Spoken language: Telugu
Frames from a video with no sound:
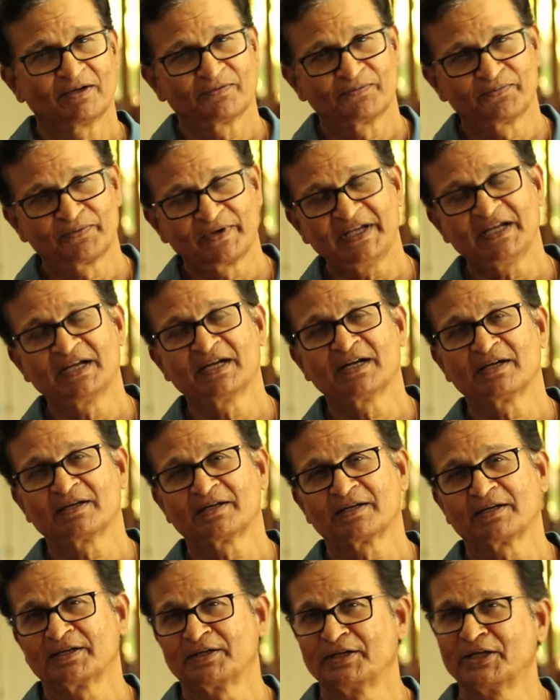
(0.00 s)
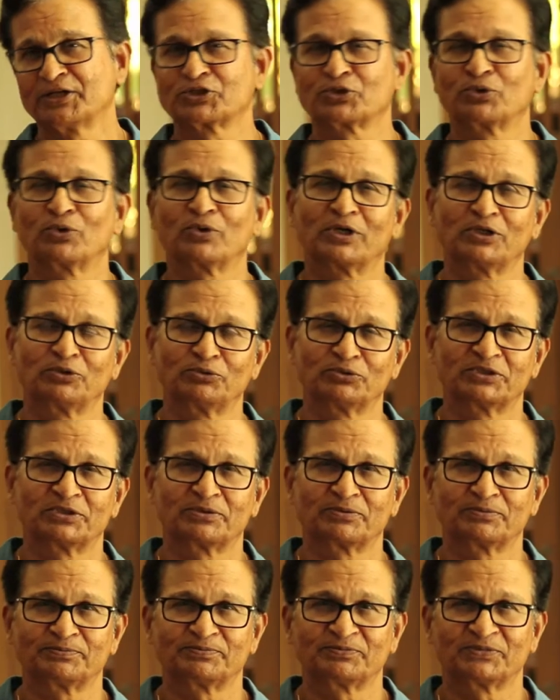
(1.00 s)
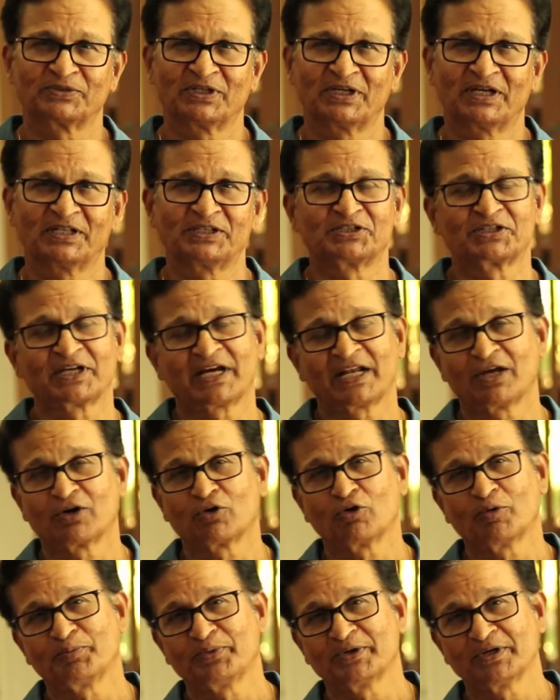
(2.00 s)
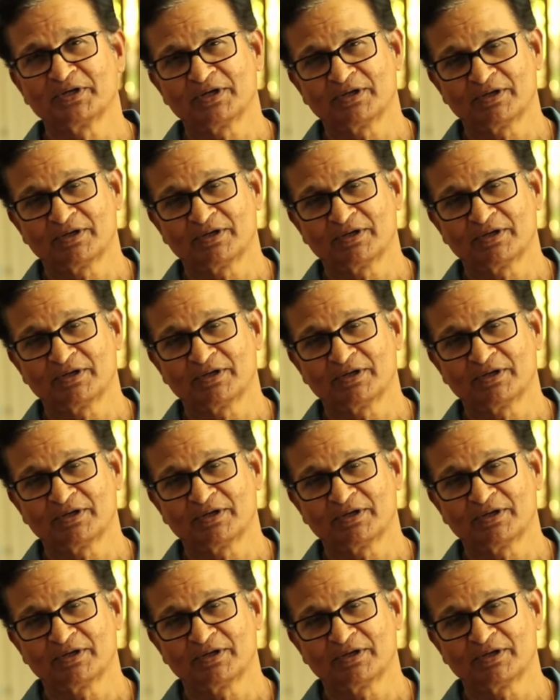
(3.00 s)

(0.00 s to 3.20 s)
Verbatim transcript: ఫ్రీగా నేర్చుకోగలుగుతారు అది చాలా గొప్ప